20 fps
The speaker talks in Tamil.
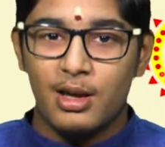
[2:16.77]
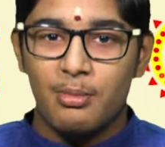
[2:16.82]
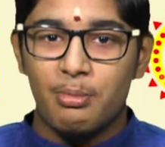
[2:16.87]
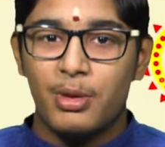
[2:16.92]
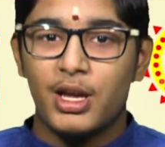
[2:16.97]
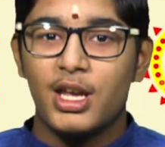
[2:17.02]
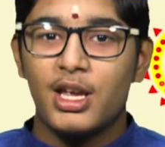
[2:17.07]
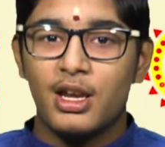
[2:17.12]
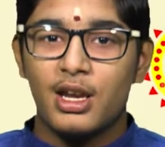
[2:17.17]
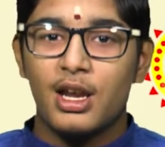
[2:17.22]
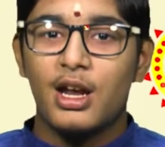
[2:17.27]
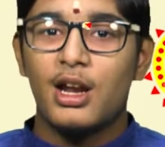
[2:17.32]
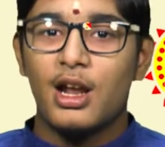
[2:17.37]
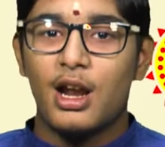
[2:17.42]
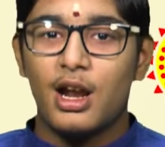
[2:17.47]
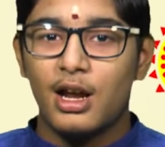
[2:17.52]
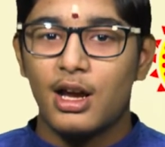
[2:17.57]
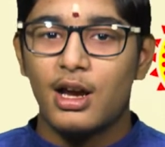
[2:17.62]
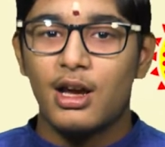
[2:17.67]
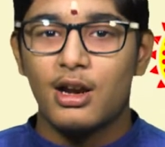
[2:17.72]
என் பையன் தான்
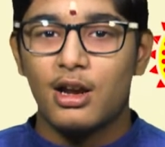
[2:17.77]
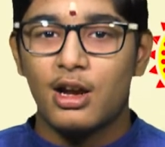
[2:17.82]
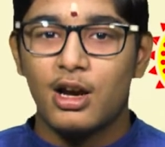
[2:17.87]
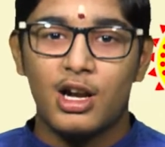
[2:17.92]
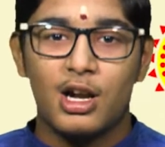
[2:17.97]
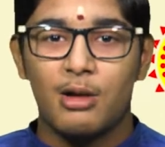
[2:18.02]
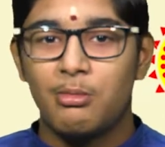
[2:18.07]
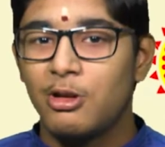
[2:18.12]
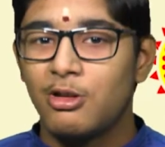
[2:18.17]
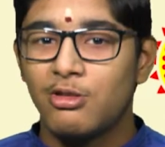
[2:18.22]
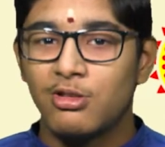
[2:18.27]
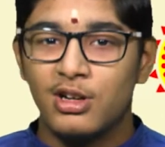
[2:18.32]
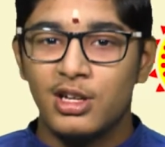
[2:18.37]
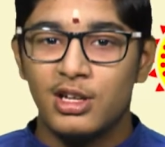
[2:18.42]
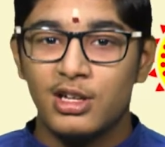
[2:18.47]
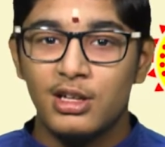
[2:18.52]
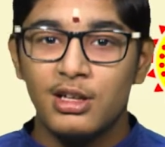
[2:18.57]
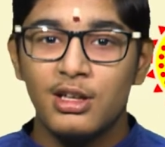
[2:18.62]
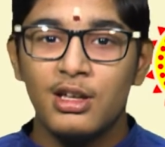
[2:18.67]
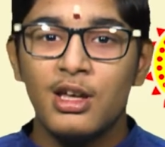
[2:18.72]
அழகாக இருக்கான் அப்படின்னு
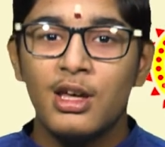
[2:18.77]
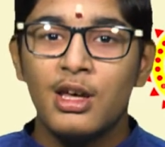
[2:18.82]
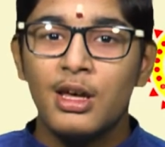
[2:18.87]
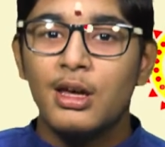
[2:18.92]
சொல்லிட்டு